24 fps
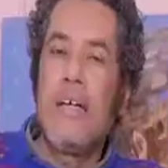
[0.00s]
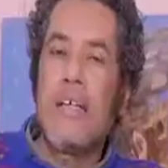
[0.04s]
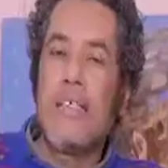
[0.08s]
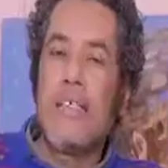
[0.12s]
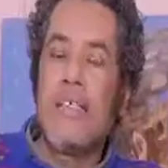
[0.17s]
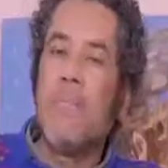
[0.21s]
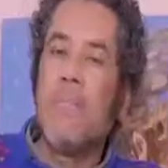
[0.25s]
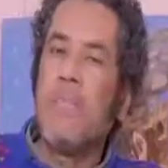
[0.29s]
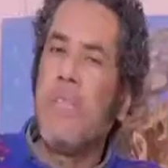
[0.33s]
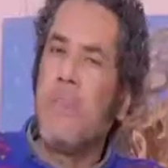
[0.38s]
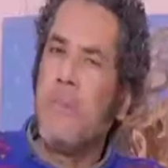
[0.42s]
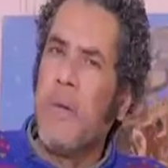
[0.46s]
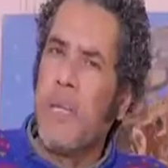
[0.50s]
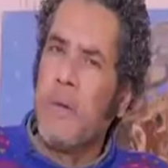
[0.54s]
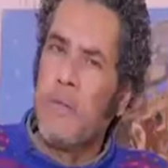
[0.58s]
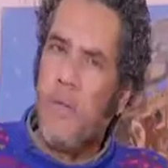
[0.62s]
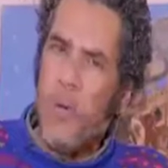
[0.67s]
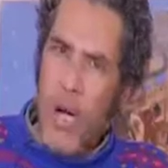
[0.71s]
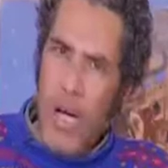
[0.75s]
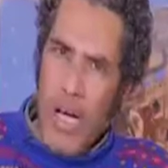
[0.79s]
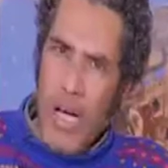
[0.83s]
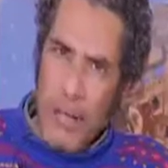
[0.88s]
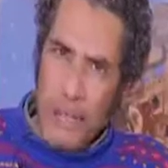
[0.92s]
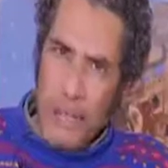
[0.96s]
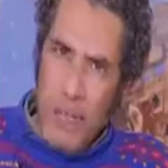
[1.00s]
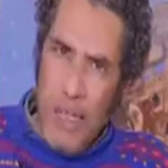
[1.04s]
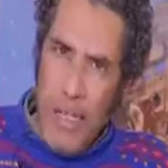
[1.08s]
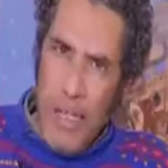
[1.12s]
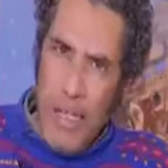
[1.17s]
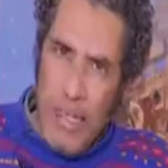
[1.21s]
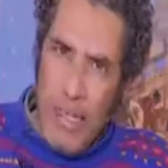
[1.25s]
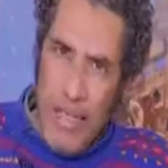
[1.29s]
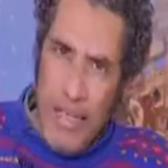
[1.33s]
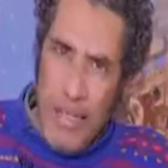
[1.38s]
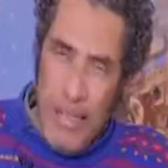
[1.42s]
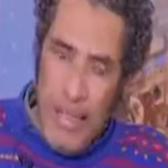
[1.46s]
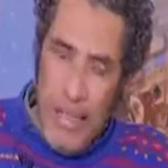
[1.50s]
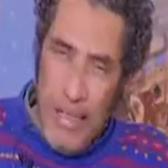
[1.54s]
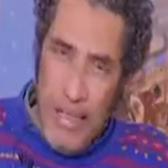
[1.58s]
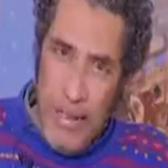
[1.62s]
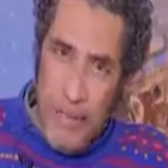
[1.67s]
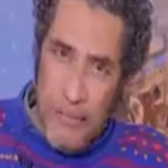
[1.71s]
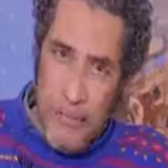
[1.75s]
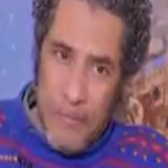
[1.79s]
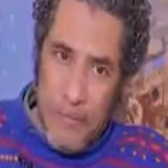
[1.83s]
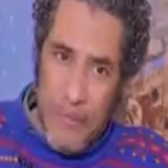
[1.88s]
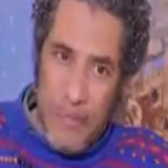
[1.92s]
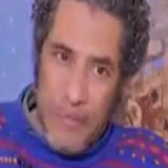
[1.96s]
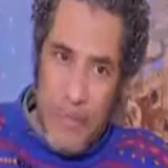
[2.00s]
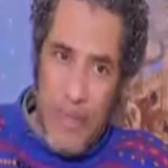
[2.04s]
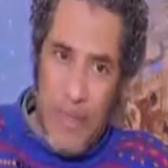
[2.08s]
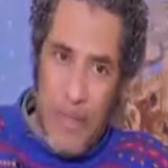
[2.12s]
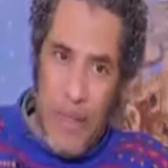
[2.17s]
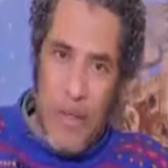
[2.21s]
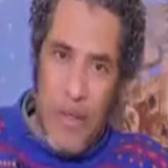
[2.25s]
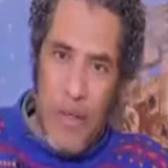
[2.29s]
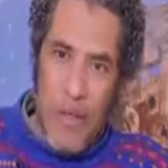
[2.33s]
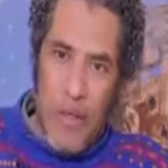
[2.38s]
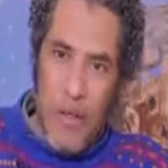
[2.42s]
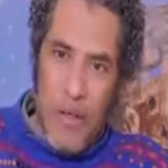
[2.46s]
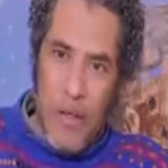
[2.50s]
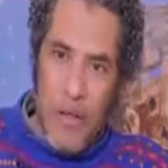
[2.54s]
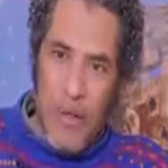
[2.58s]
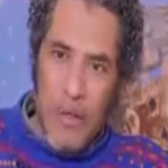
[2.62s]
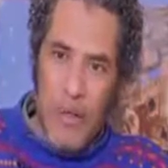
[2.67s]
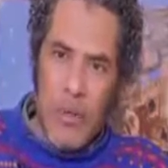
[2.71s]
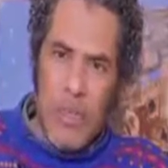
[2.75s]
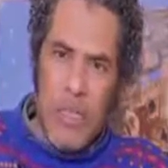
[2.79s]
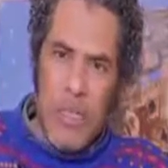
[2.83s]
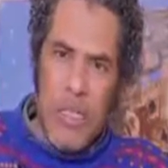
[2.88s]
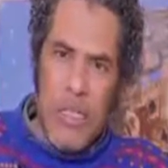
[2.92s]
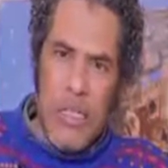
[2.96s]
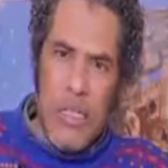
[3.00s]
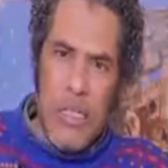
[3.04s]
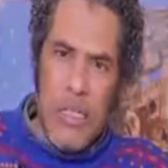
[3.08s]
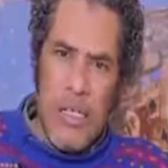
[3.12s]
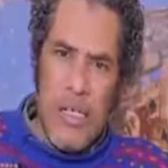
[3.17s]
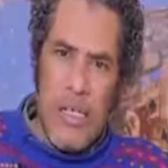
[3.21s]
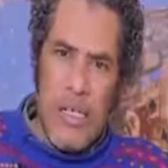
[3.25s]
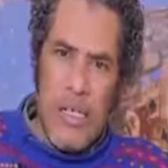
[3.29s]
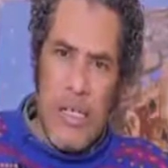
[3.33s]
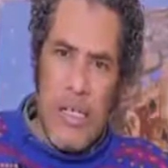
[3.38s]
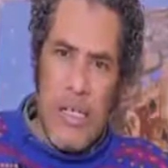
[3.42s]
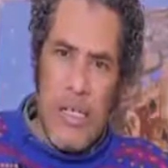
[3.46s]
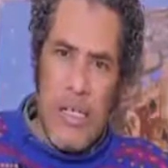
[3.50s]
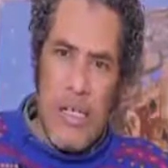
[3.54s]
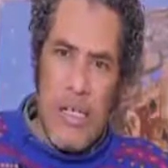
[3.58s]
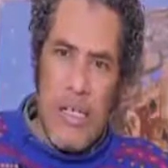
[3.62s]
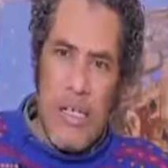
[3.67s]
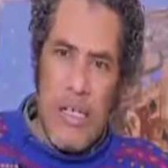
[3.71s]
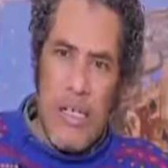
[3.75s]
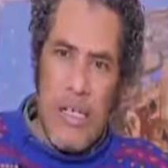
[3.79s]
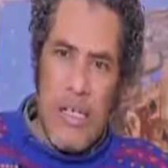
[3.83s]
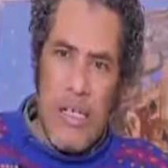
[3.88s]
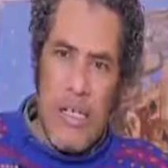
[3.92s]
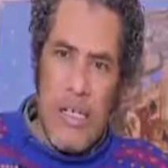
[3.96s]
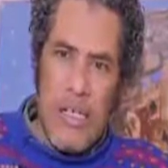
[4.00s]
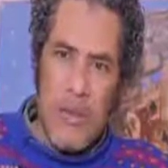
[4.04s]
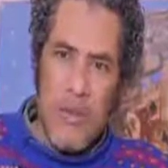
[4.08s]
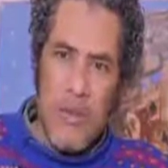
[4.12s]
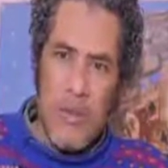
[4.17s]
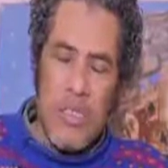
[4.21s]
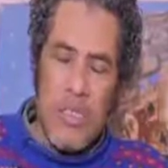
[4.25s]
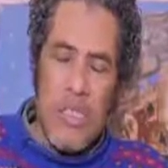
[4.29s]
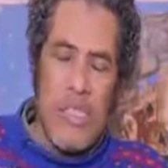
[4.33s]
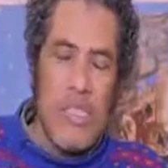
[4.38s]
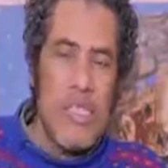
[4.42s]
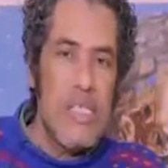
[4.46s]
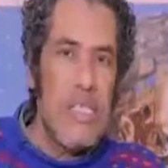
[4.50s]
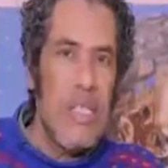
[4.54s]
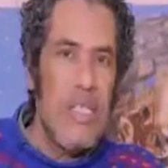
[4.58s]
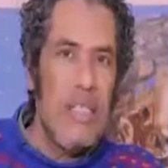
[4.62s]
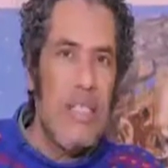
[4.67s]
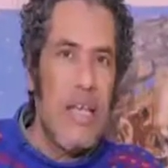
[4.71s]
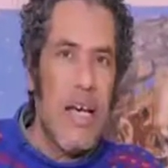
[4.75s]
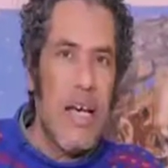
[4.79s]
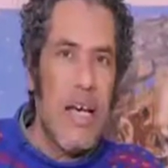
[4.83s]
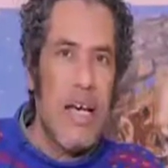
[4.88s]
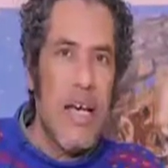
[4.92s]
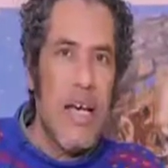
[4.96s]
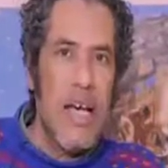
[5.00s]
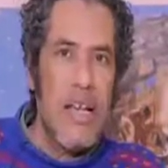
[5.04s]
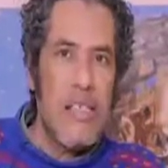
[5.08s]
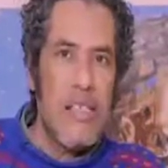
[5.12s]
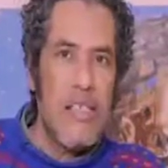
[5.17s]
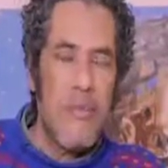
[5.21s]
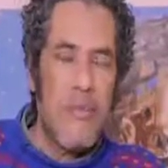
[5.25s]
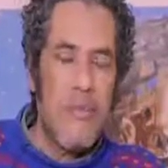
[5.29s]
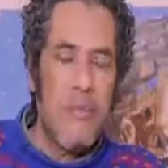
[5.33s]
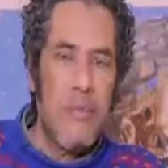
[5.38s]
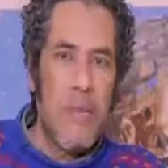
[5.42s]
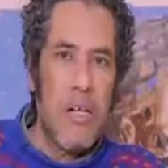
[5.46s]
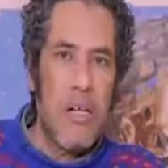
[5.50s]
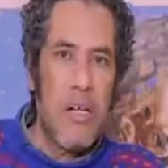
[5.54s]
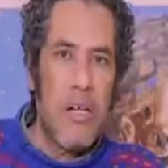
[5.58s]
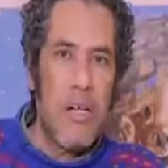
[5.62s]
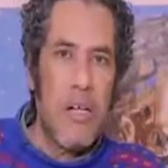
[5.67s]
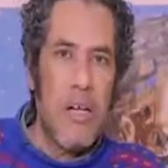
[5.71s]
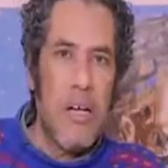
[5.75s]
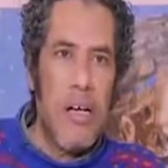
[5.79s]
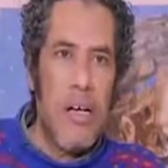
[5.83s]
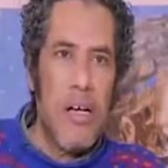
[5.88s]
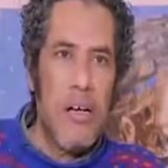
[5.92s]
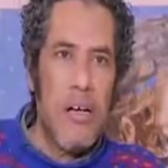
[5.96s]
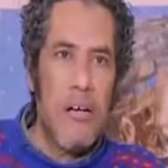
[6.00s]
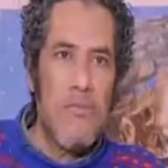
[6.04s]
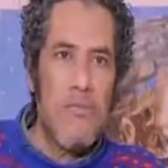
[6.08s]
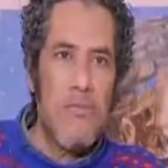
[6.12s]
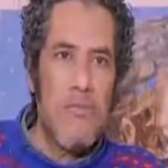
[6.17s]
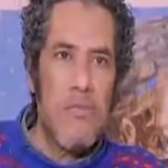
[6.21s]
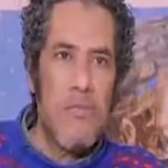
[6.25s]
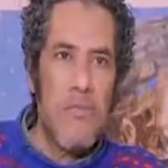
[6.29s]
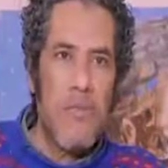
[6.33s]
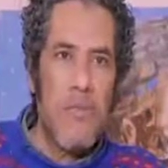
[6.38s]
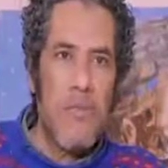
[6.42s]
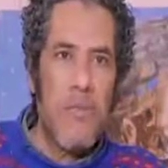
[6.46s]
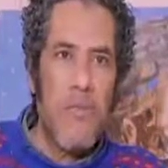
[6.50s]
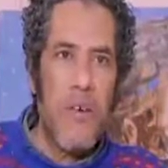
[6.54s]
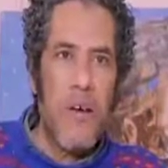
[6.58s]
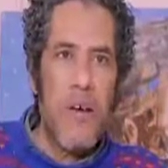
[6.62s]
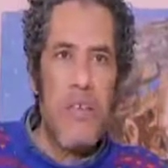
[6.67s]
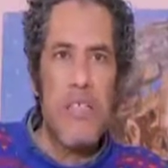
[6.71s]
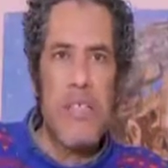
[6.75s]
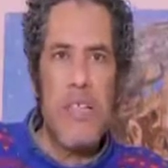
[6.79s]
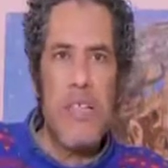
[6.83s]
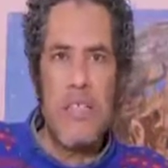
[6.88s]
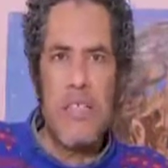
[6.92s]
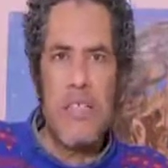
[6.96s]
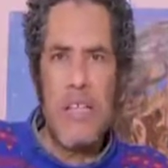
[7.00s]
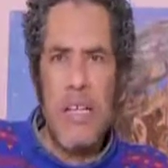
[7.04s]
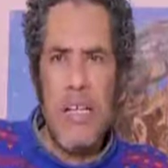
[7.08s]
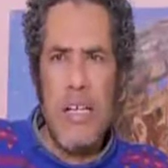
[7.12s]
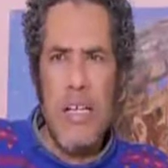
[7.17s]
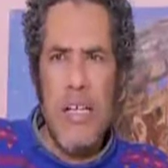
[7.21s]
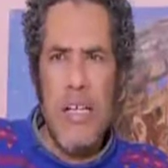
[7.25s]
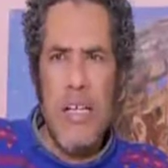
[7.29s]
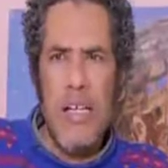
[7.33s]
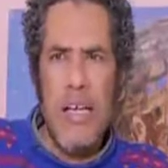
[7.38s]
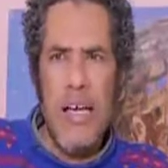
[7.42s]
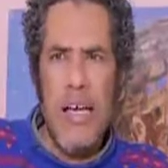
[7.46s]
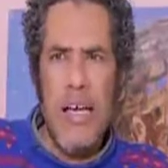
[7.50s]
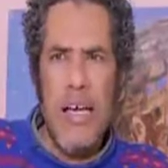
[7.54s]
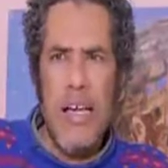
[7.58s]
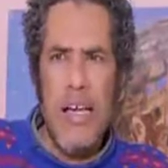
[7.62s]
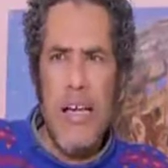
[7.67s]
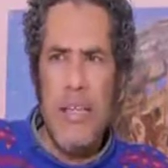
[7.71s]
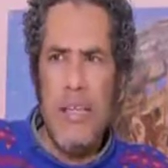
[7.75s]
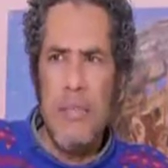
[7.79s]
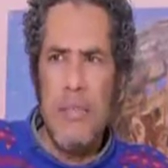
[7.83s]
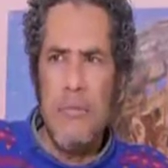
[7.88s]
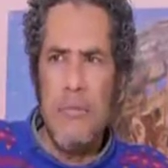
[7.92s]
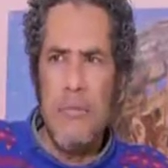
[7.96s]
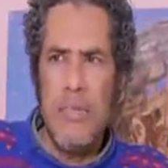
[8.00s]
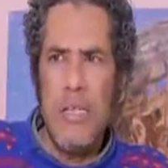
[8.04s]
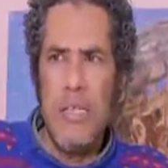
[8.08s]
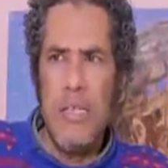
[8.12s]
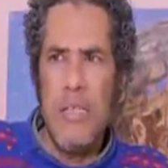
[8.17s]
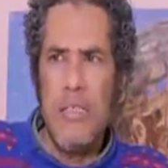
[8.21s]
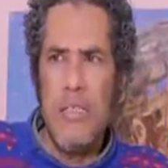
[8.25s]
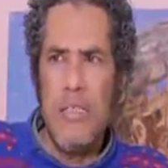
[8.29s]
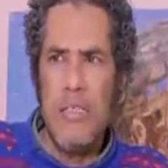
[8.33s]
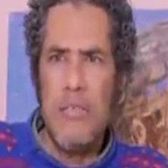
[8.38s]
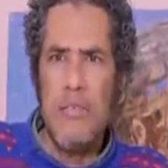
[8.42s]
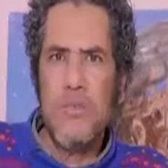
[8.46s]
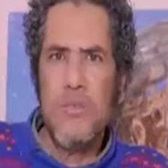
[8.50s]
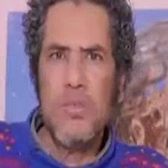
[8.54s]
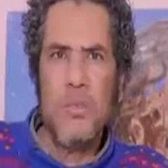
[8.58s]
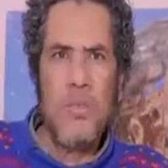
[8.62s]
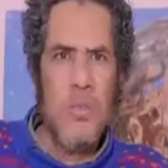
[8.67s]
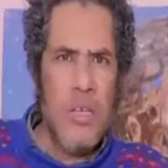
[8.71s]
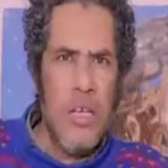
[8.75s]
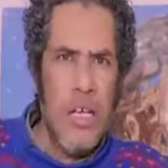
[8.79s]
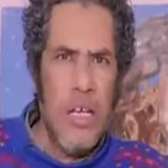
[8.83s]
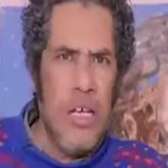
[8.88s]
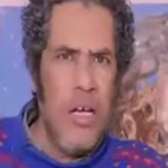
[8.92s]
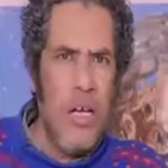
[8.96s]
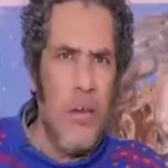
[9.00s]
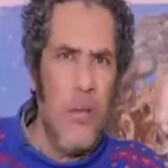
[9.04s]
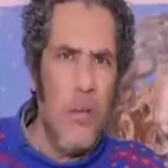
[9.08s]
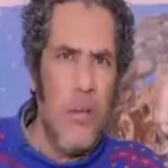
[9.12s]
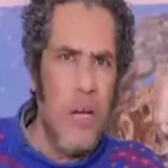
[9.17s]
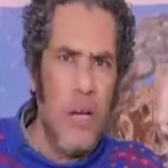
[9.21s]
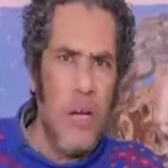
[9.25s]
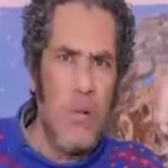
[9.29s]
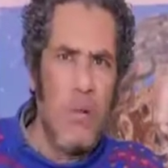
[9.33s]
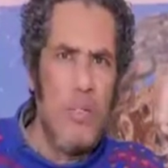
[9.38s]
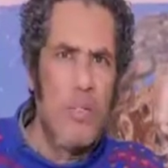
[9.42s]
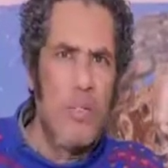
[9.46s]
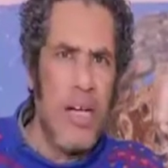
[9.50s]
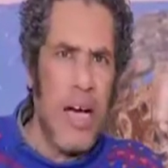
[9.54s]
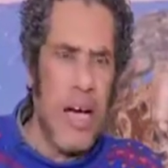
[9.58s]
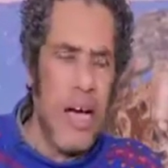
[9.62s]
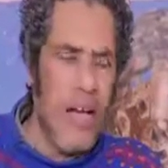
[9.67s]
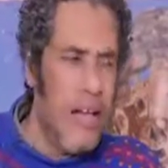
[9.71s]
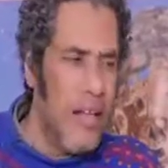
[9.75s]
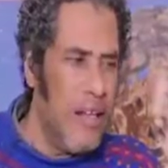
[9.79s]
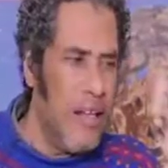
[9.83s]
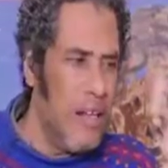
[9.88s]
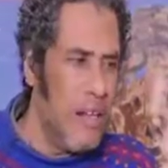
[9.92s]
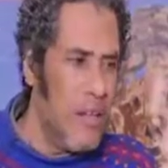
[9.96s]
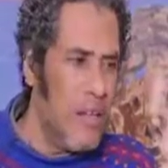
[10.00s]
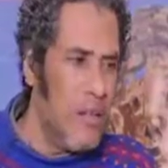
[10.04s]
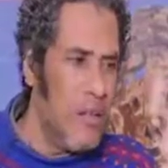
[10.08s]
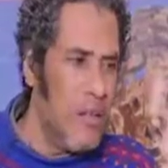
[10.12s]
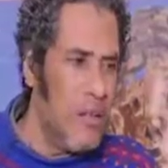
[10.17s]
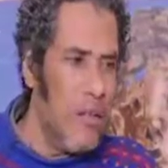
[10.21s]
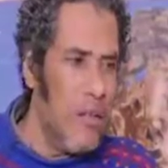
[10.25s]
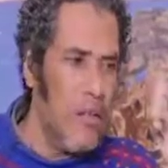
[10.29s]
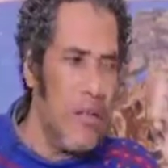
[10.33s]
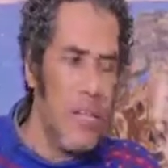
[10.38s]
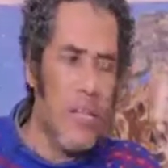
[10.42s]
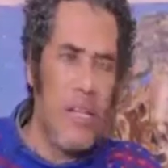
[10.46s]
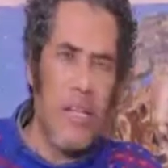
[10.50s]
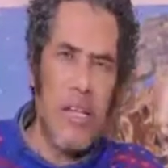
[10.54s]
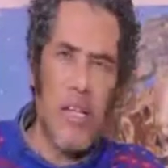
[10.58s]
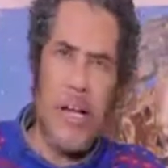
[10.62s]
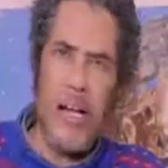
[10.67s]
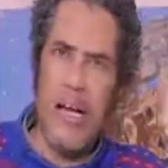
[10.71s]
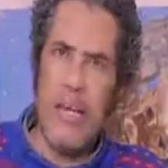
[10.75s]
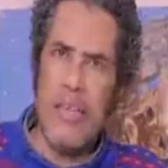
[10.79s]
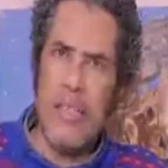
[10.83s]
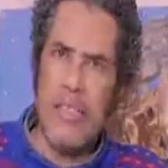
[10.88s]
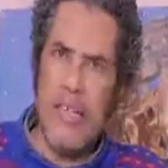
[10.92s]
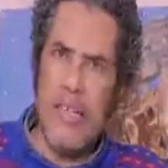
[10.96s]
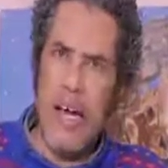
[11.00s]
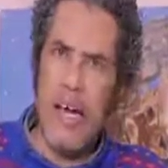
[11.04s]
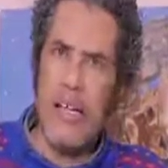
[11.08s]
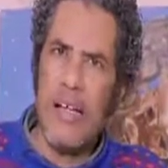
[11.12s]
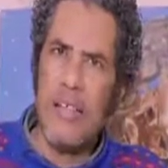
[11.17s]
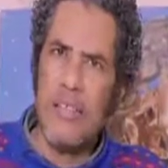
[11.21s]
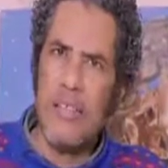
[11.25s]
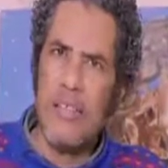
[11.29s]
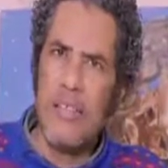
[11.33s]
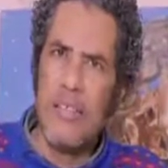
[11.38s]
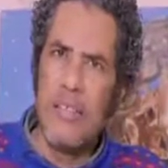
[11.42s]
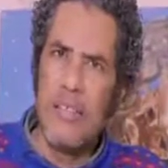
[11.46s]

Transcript: رسمت مجموعه كبيره جدا و كنت نزلت اجازه في مره فصديق ليا قال لي ما شغل حلو قوي تعالى نوريك قاعه عرض